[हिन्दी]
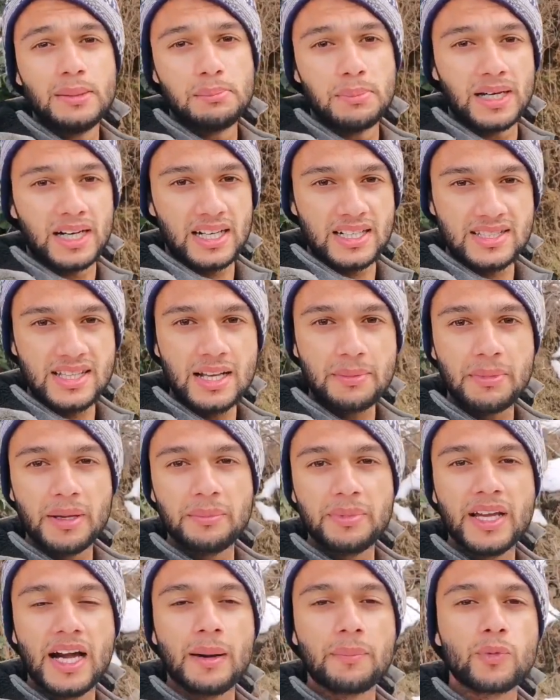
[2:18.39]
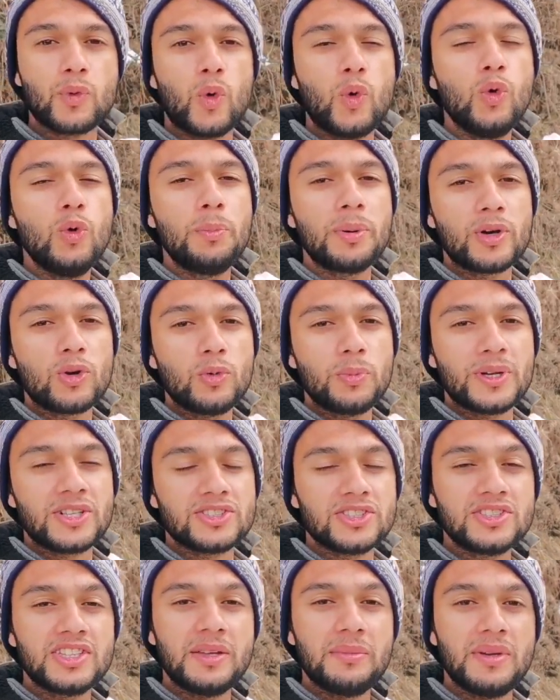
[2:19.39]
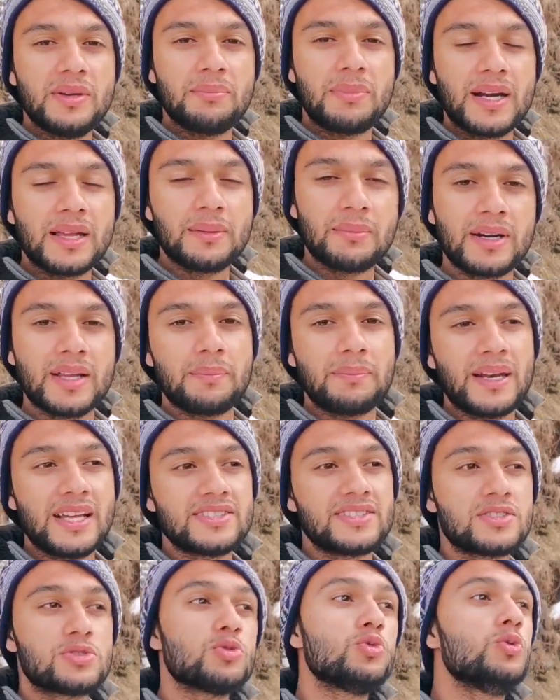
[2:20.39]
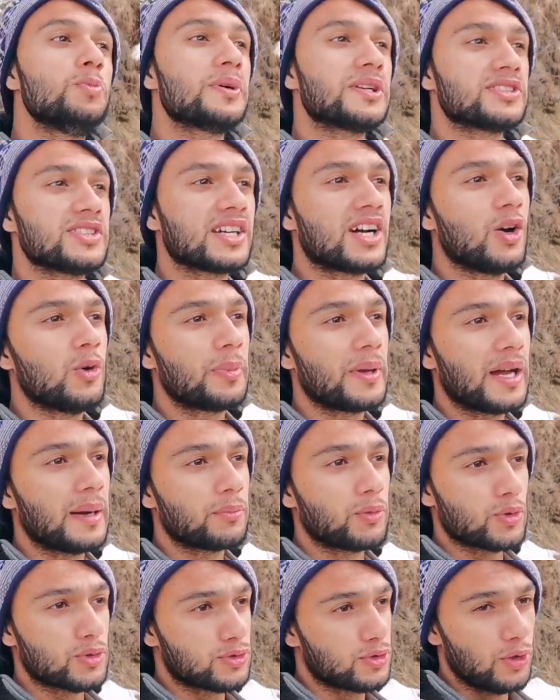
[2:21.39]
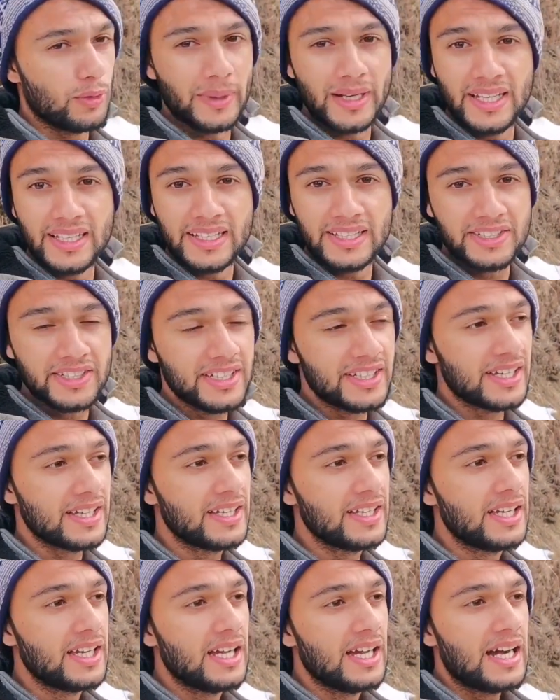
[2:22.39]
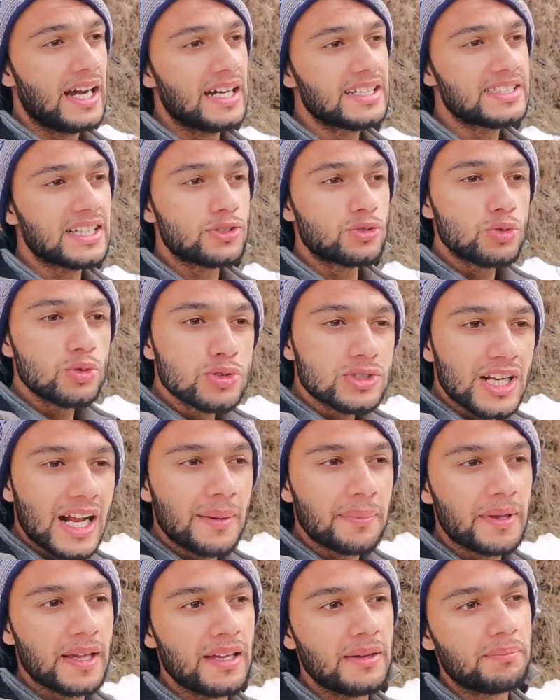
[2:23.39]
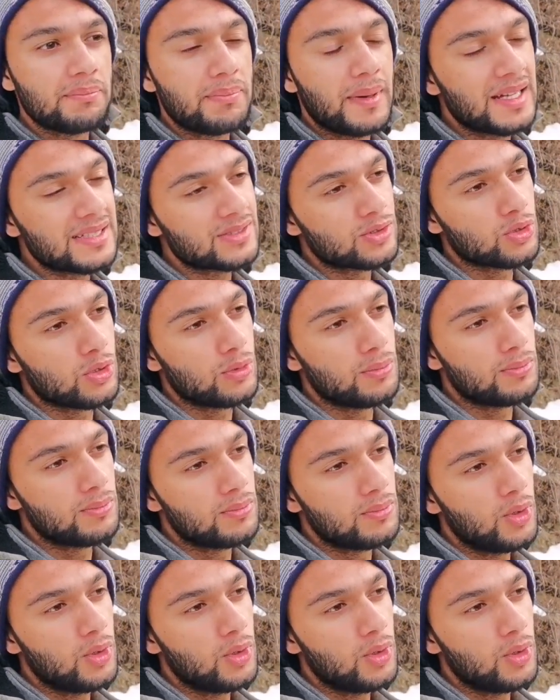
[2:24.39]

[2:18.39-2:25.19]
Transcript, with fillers: मरगज़ार में भी आपको ऊपर ऊपर जितने भी बड़े बड़े प्लेसेस ऊपर जगहों पे आपको स्नो मिलेगी ठीक है अच्छा दूसरा आपके पास जो